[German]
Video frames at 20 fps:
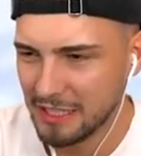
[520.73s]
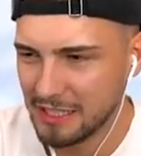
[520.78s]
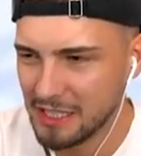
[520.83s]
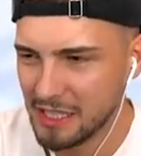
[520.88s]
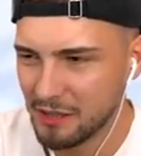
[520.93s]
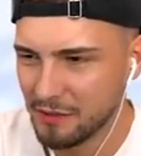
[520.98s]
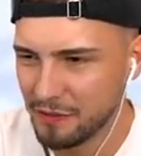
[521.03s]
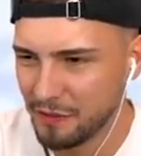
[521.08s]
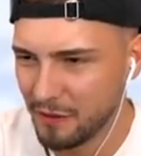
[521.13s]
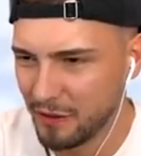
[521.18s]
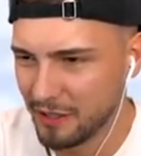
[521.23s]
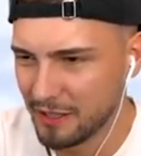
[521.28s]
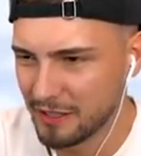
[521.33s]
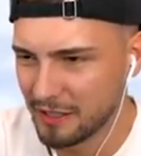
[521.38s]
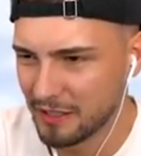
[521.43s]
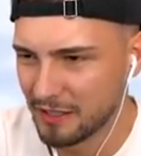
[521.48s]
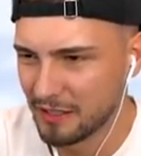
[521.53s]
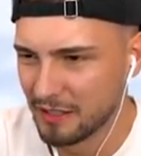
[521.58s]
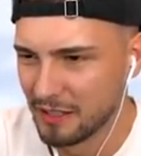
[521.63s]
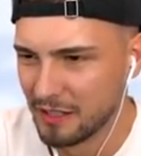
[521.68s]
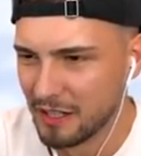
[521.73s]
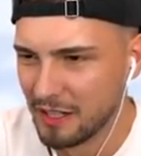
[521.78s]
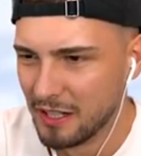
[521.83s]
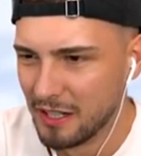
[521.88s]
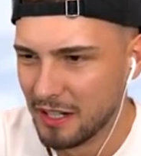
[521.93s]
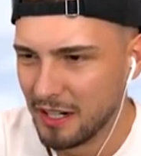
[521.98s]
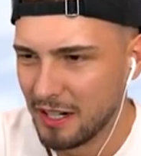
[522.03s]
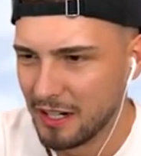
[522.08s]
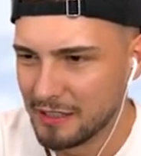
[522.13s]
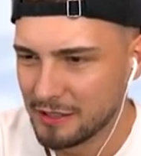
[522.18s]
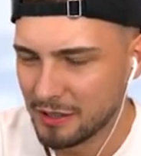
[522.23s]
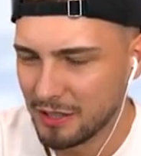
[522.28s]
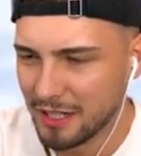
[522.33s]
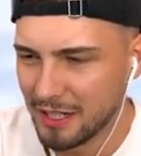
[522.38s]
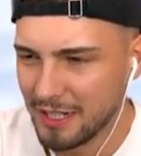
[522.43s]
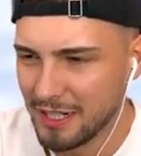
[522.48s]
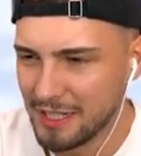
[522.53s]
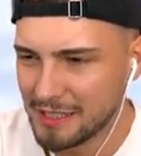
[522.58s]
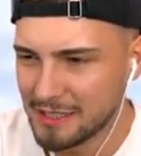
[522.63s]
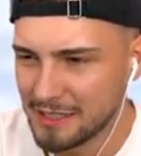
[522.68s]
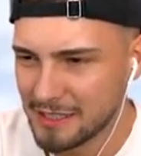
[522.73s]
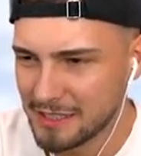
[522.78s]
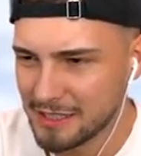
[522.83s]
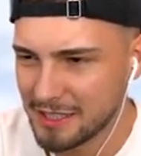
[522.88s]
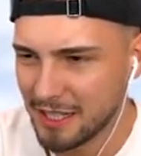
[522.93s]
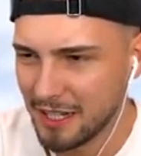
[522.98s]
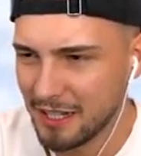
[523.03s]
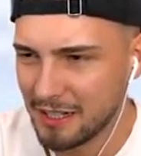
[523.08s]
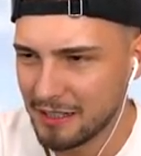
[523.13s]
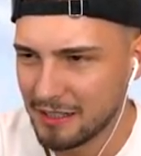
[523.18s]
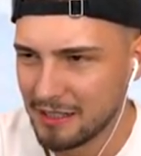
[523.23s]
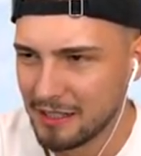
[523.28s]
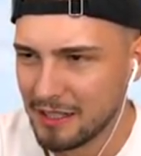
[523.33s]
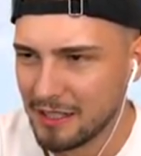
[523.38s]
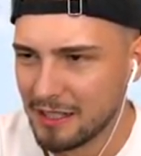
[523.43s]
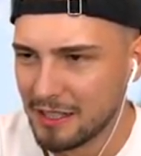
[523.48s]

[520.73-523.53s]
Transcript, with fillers: hier, Freunde? Also, der nächste ist dran.